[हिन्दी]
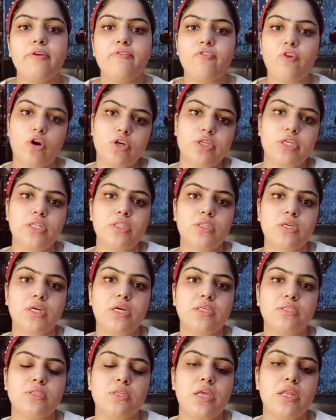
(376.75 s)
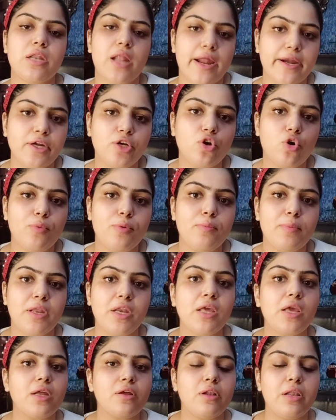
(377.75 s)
फोर्टीन अगस्त की नाइट को भी मैंने